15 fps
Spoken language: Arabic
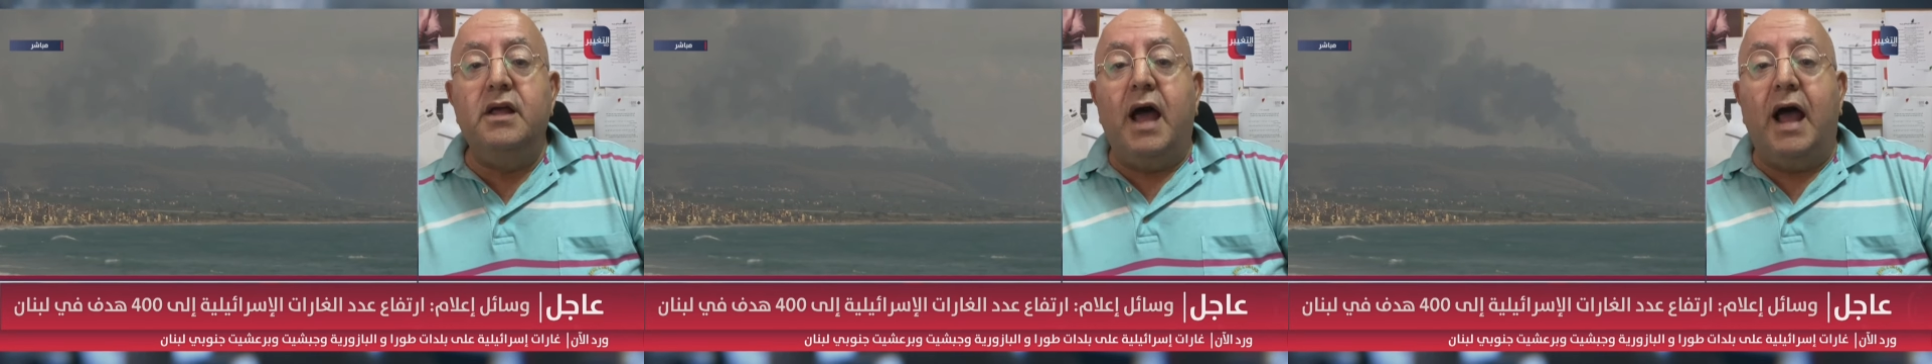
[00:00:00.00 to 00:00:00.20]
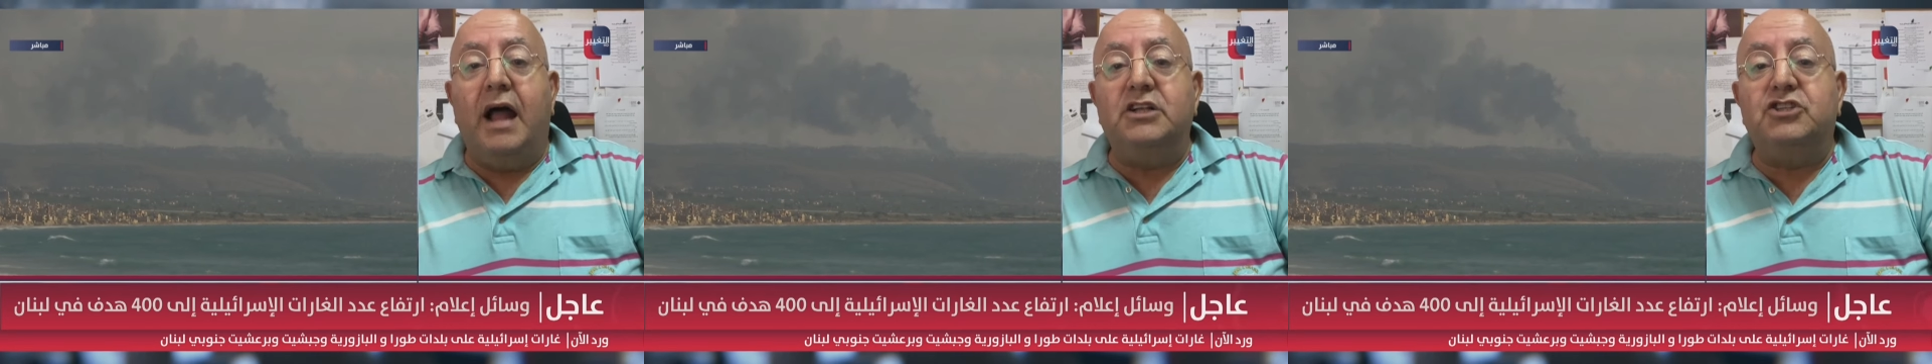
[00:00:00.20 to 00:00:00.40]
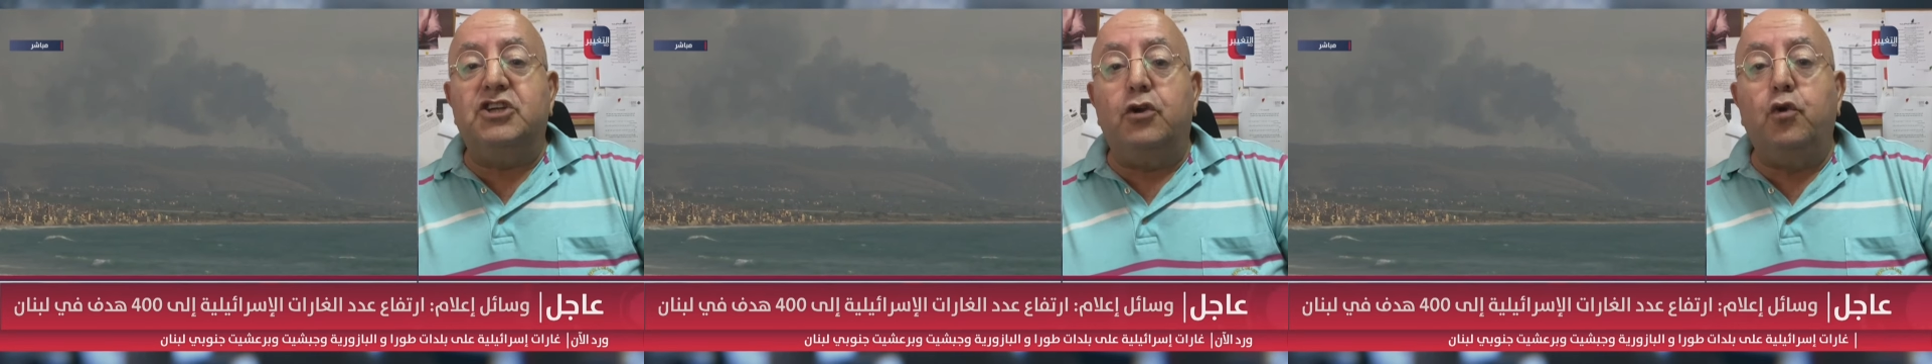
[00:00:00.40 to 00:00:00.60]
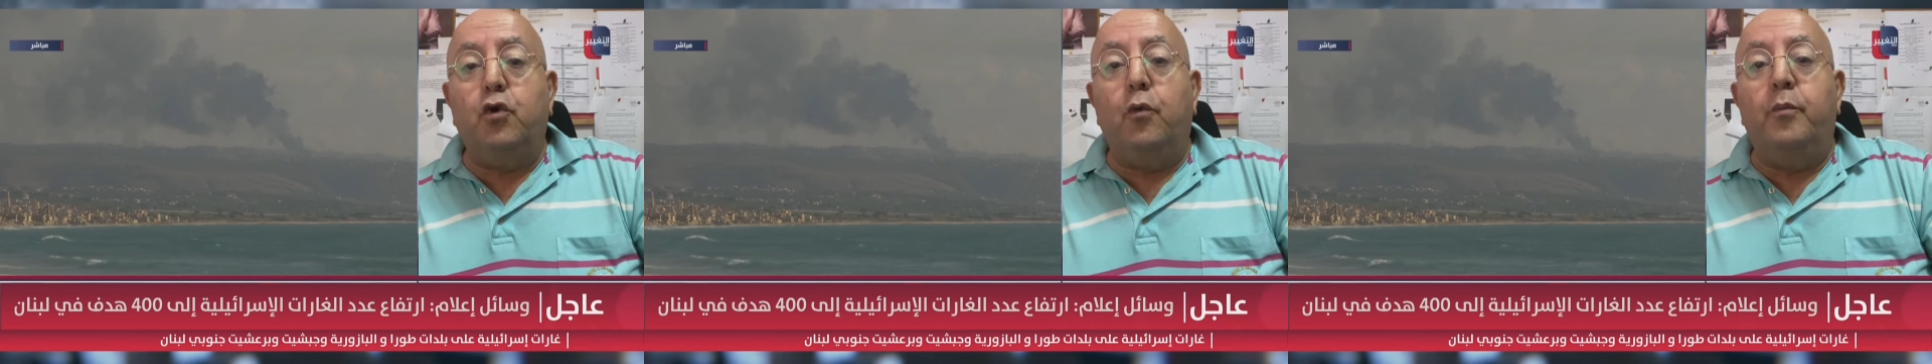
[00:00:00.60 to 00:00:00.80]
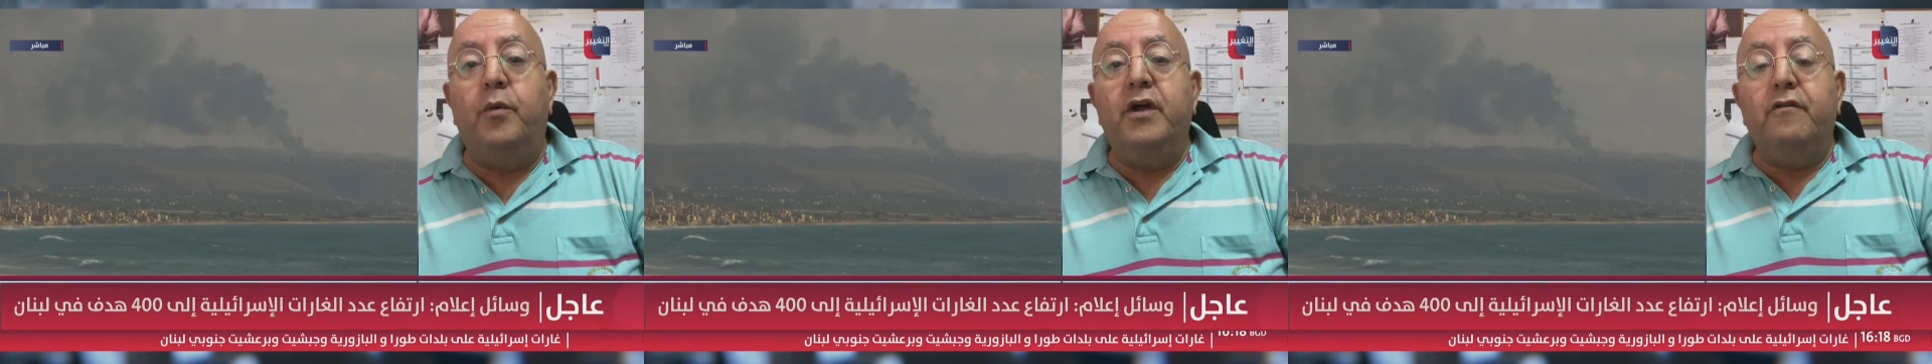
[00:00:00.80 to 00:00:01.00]
الجنوب
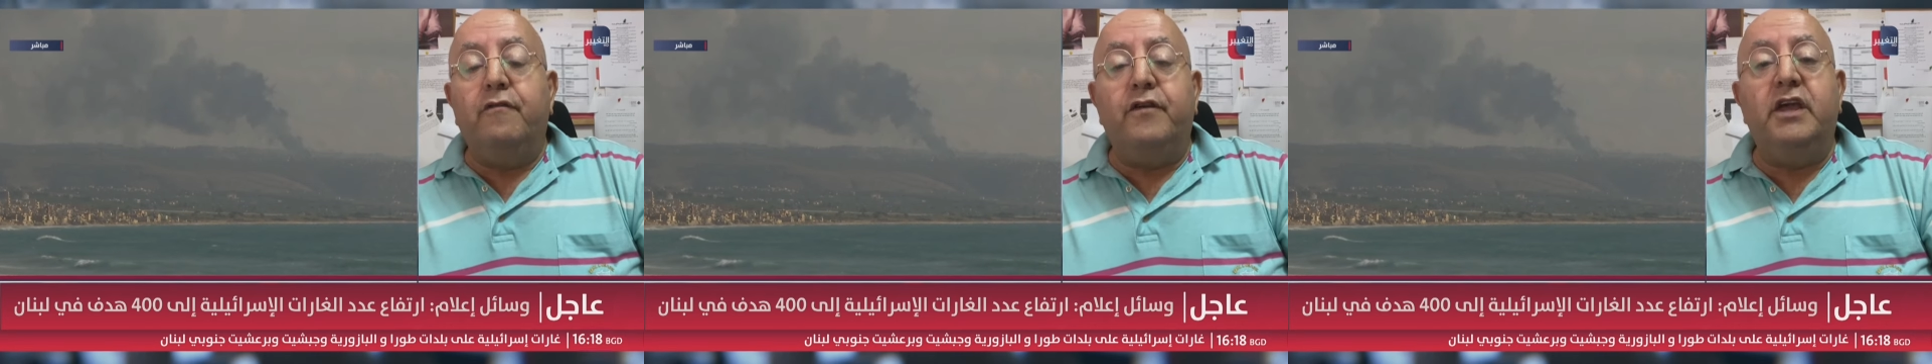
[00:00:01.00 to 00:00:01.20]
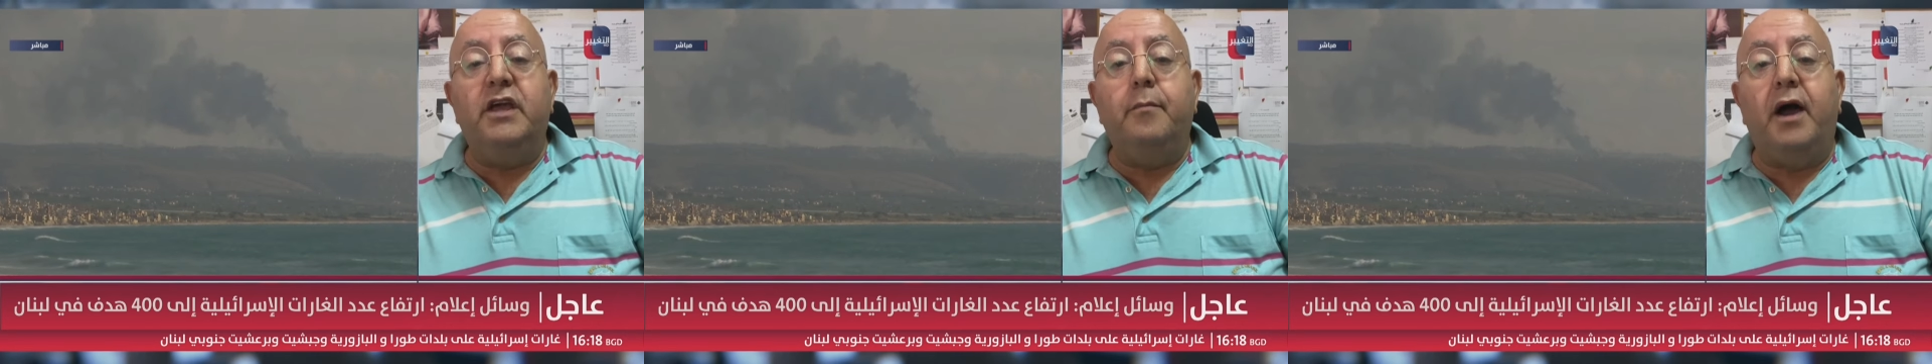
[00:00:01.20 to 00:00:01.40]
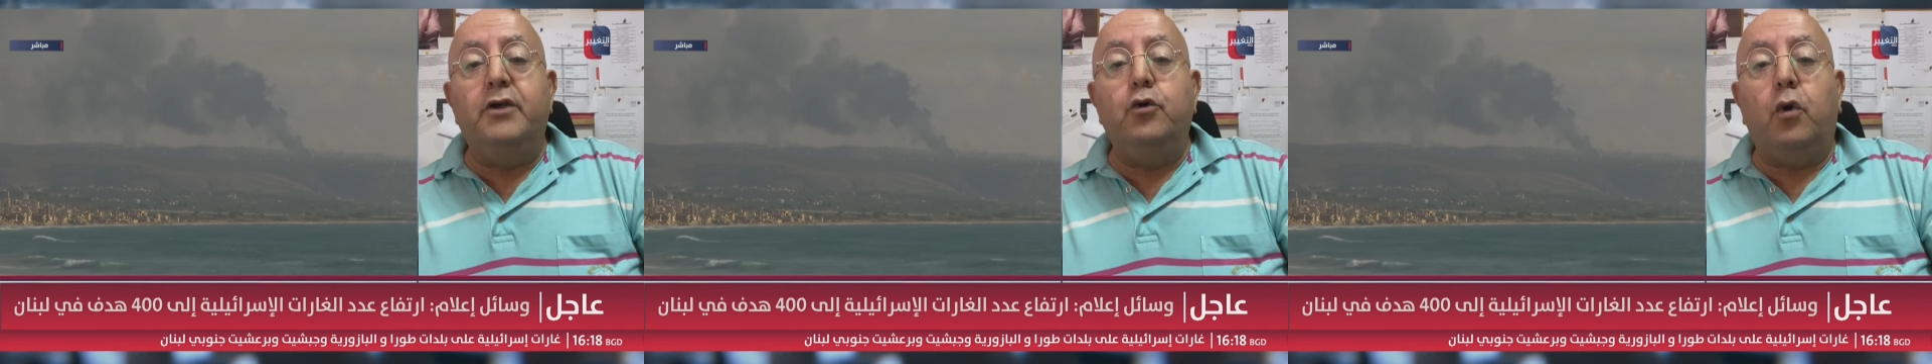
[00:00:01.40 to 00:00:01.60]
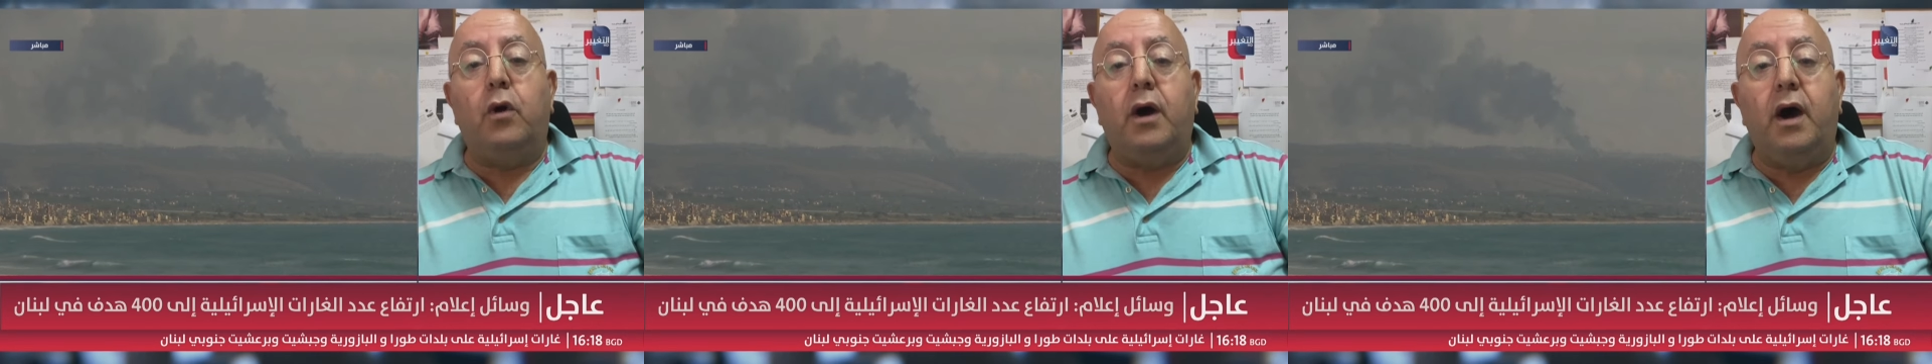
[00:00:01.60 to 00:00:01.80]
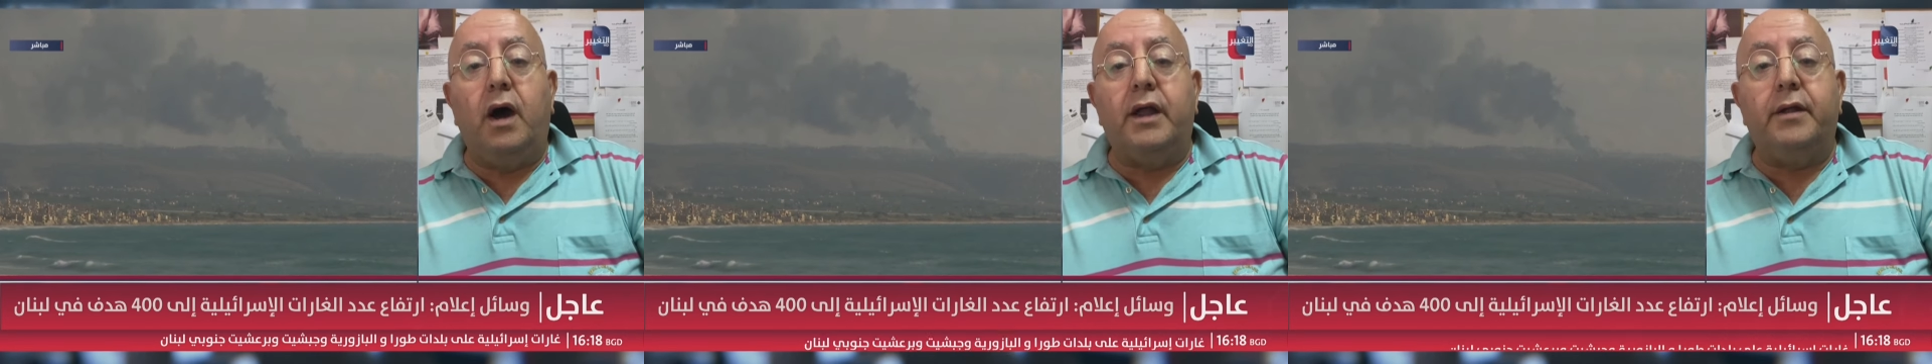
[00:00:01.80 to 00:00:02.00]
فيه ما
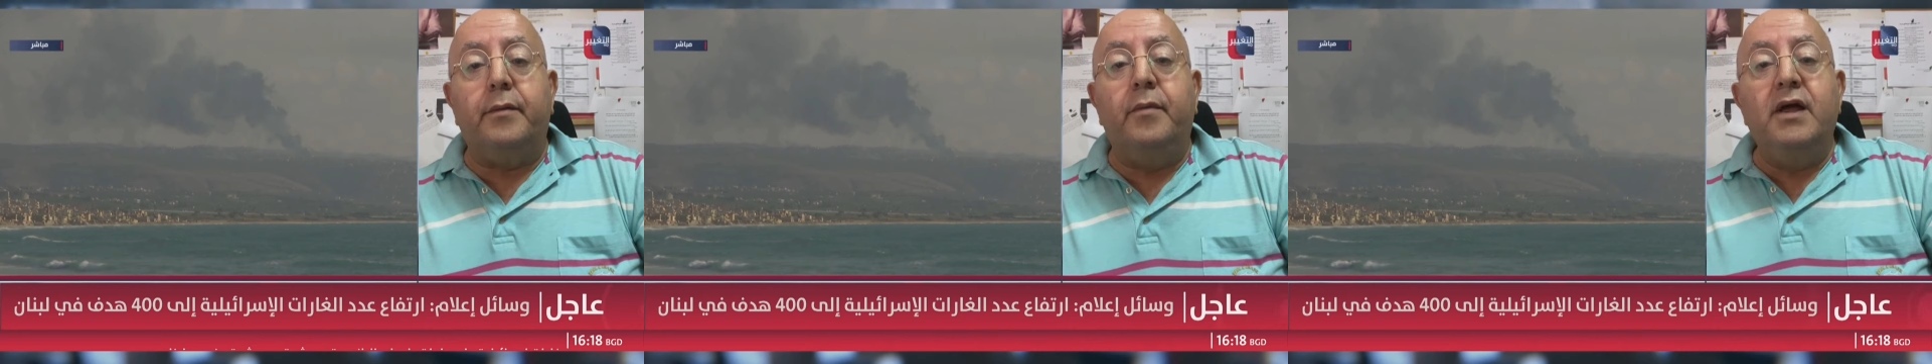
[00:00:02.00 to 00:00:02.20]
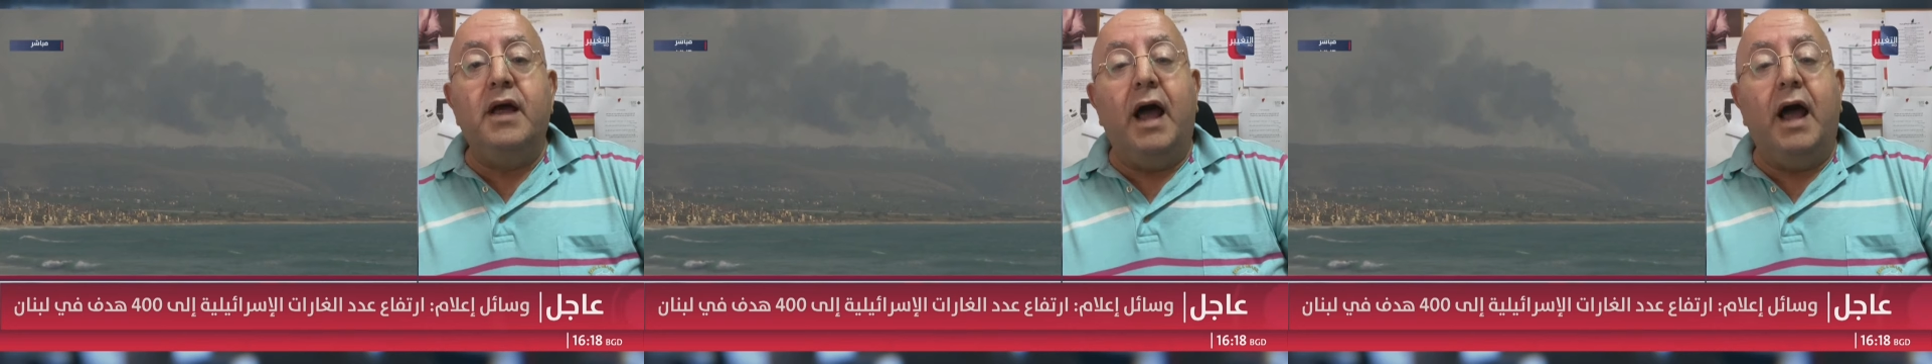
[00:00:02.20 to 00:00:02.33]
يقارب